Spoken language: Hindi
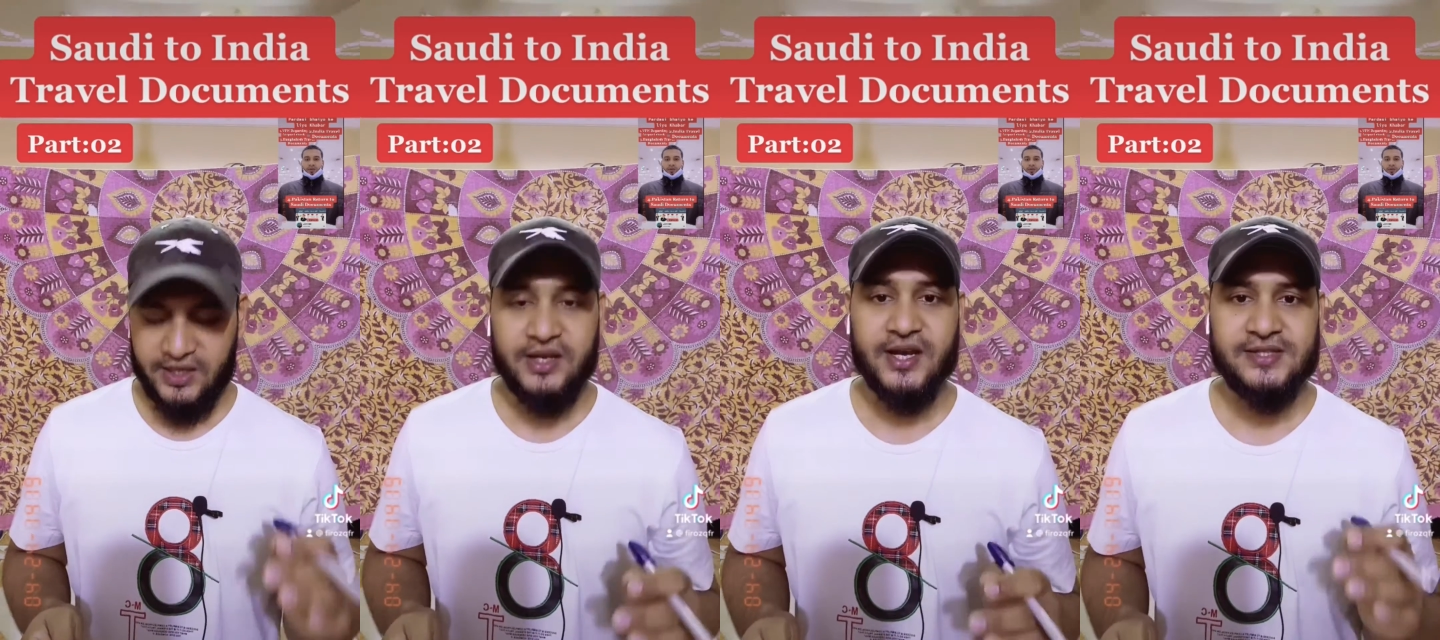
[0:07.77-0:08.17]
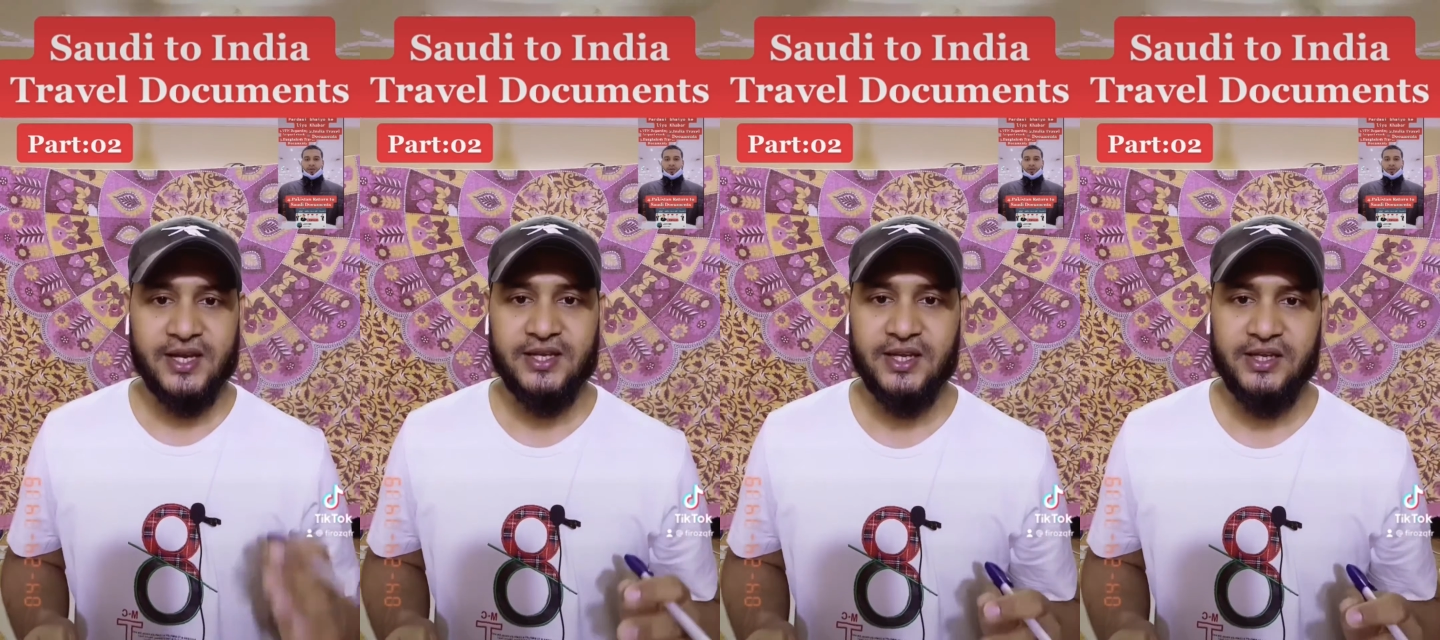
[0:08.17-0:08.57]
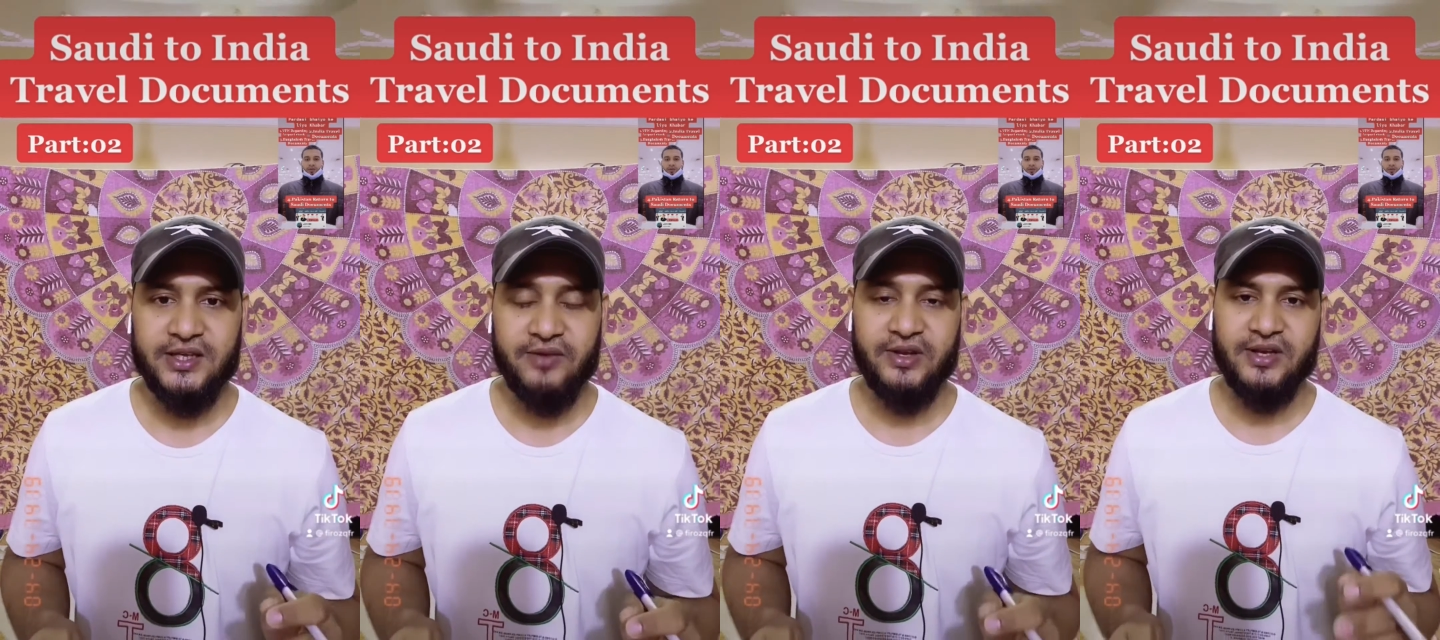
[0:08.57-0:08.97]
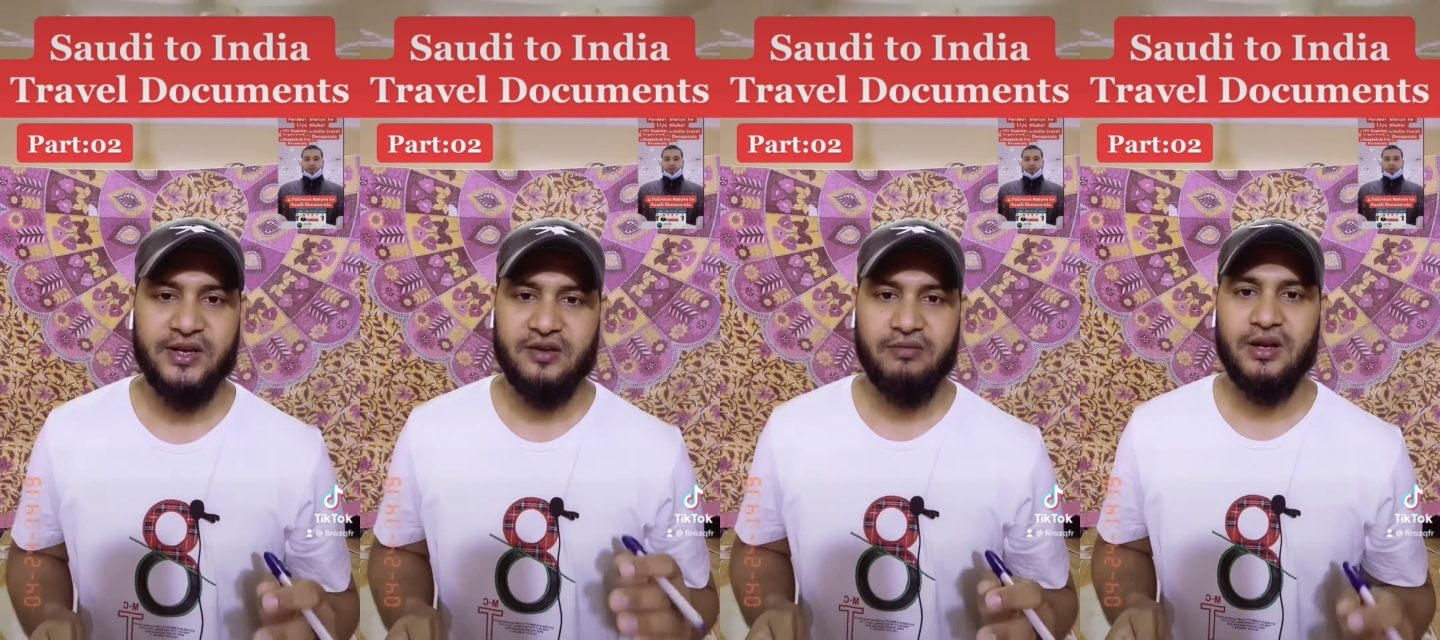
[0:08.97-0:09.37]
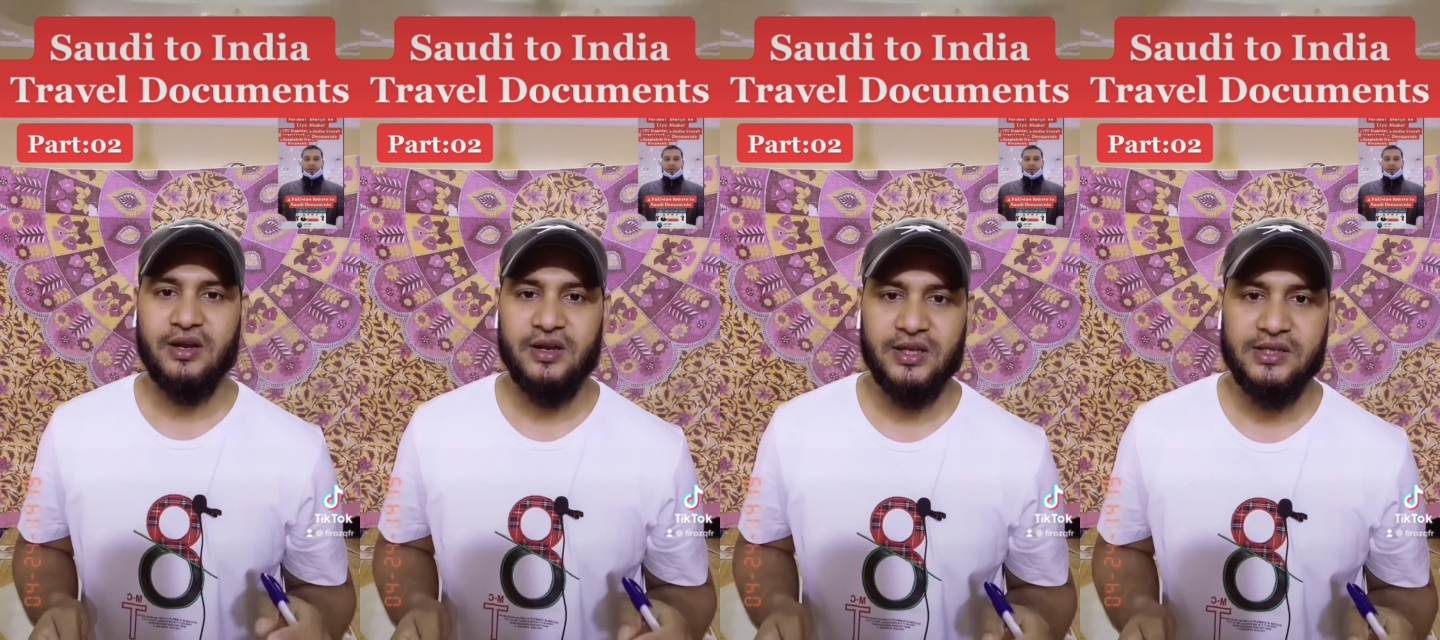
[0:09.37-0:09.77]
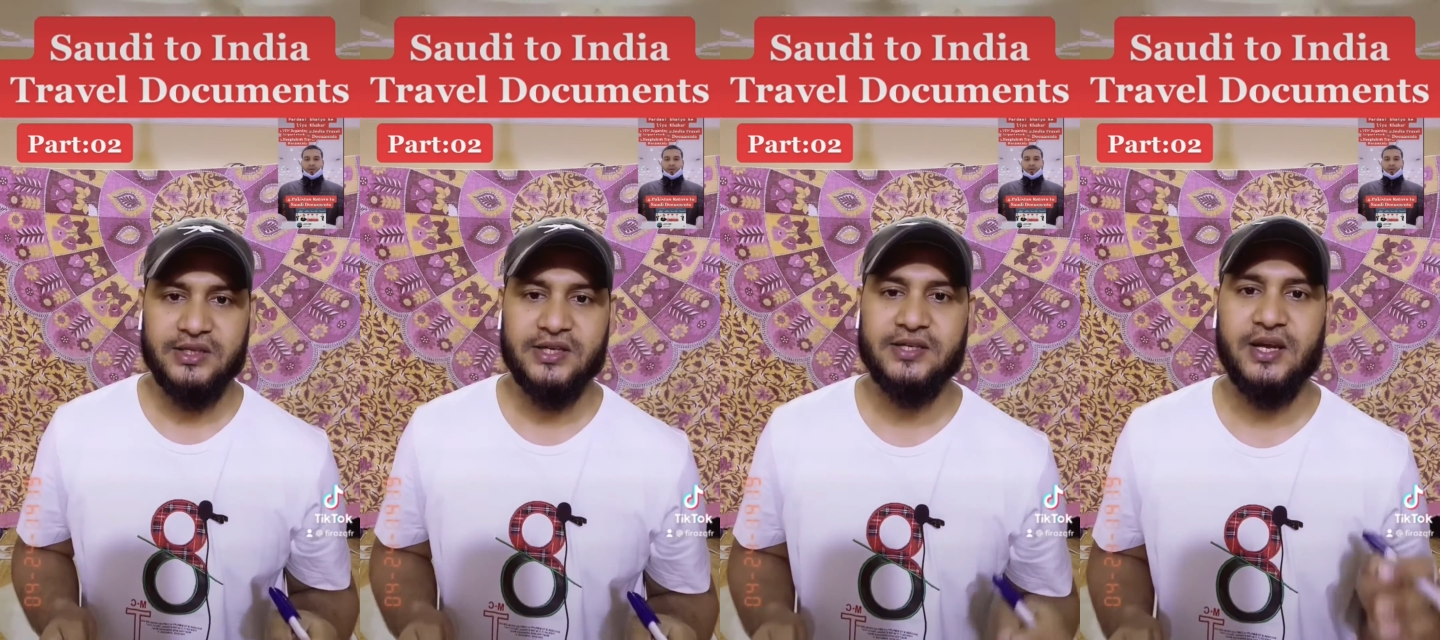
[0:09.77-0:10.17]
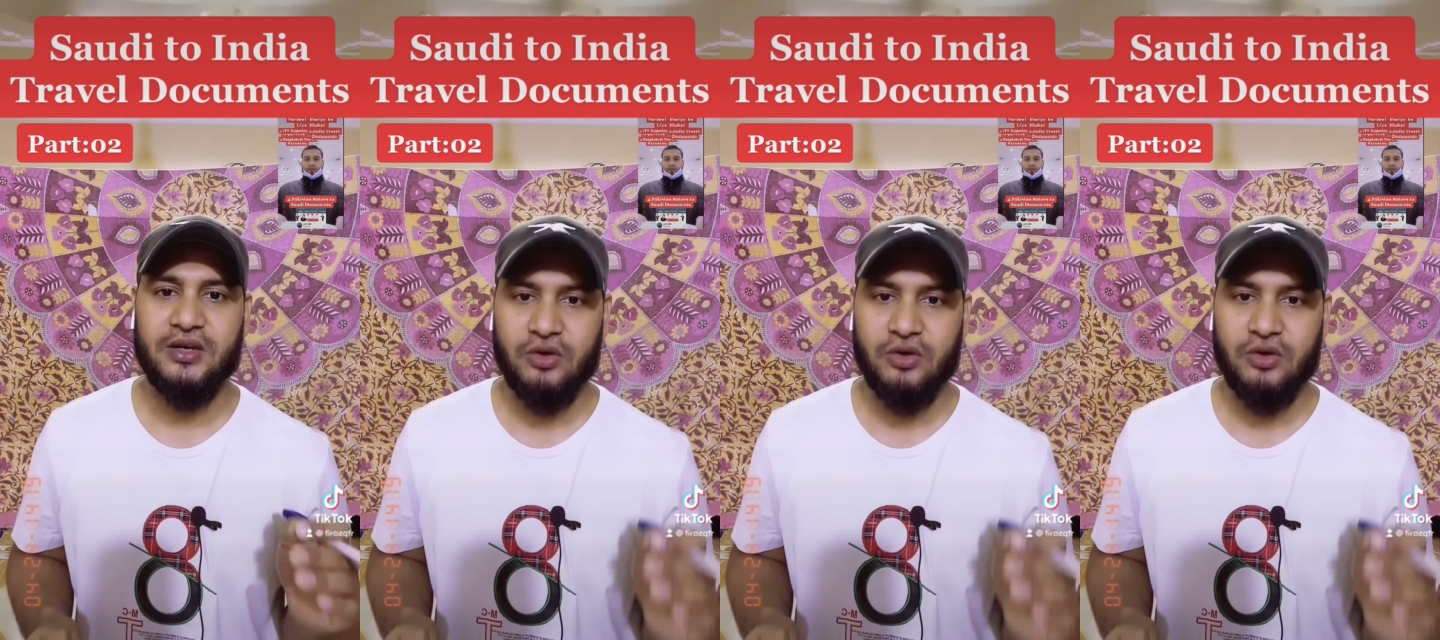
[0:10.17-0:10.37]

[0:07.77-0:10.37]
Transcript: इंडिया जाने के लिए या फिर इंडिया ट्रैवल करने के लिए क्या क्या